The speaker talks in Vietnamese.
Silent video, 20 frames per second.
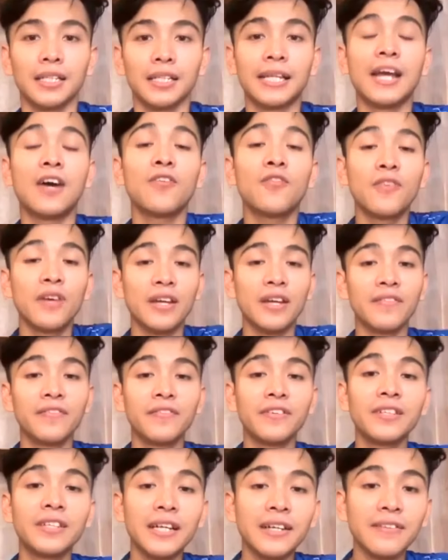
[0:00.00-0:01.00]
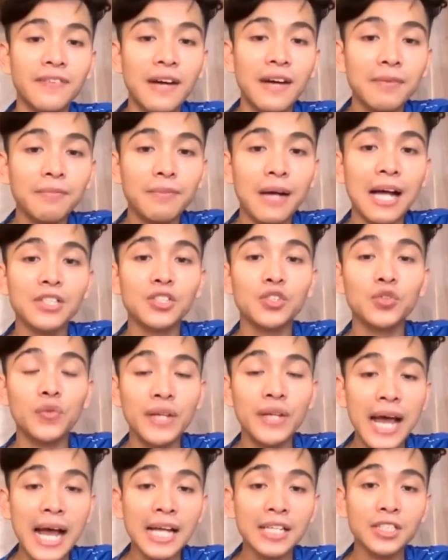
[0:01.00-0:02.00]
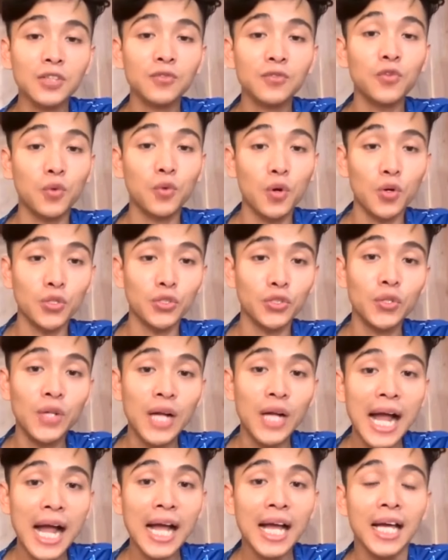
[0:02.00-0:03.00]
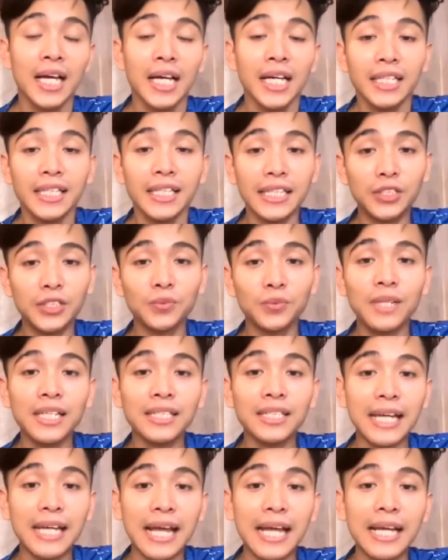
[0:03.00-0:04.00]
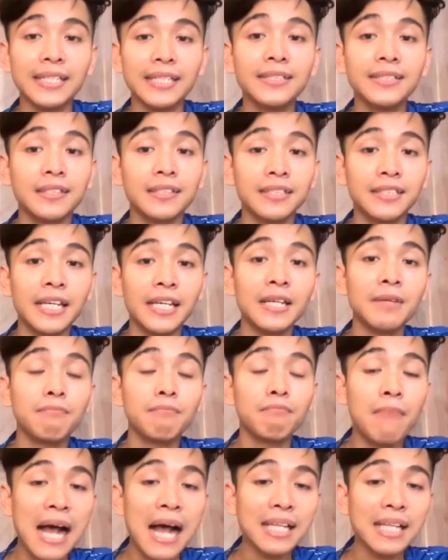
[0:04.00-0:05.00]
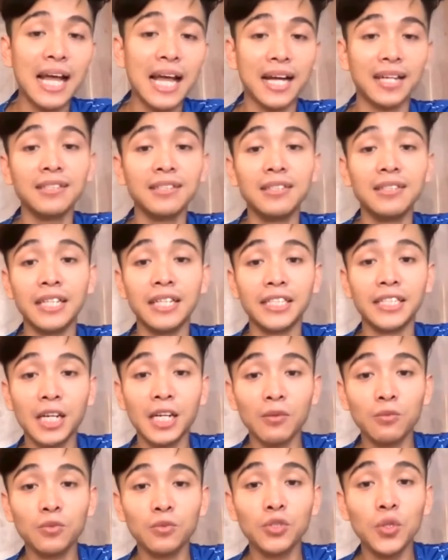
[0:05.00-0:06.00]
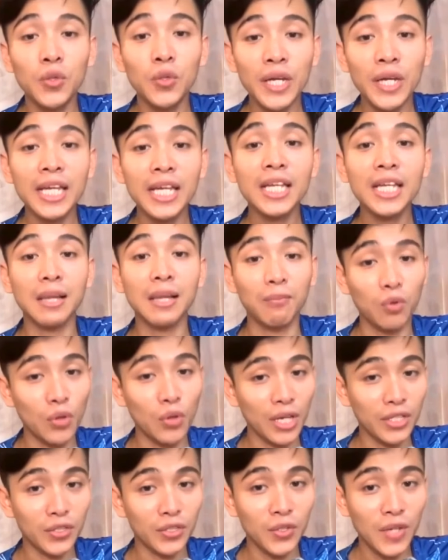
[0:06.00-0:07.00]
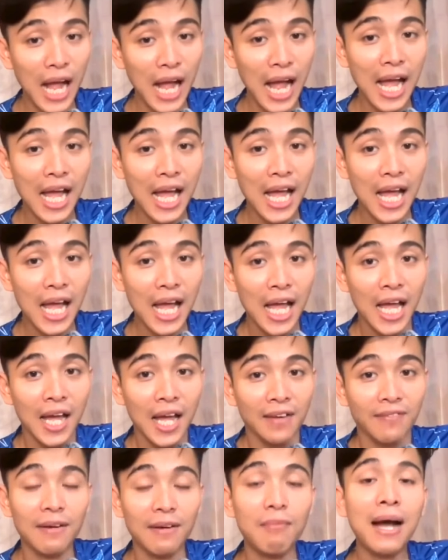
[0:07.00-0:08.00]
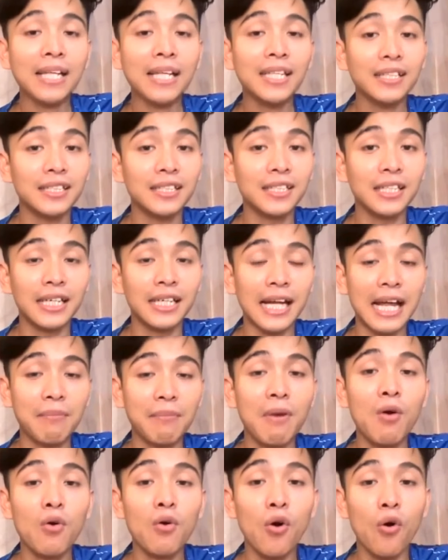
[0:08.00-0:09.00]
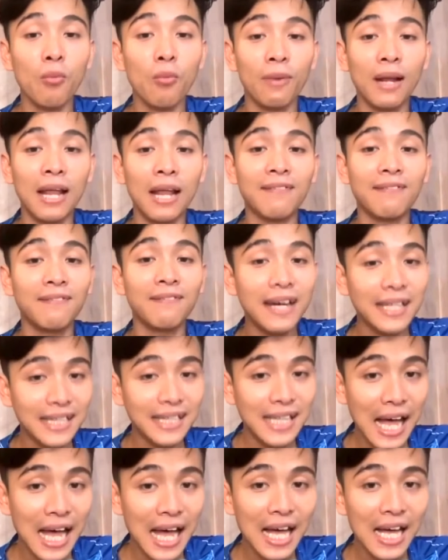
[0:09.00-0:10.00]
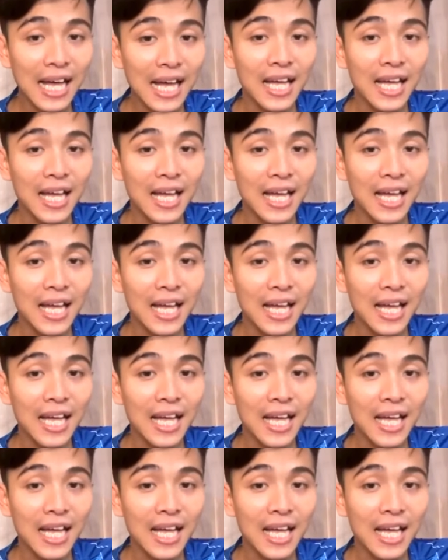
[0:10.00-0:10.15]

Theo về phương pháp pháp Ayurveda trong phục hồi yoga thì chúng ta sẽ dựa trên ba tạng người trong yogi tập luyện yoga. Và ba tạng người này bao gồm là Vata,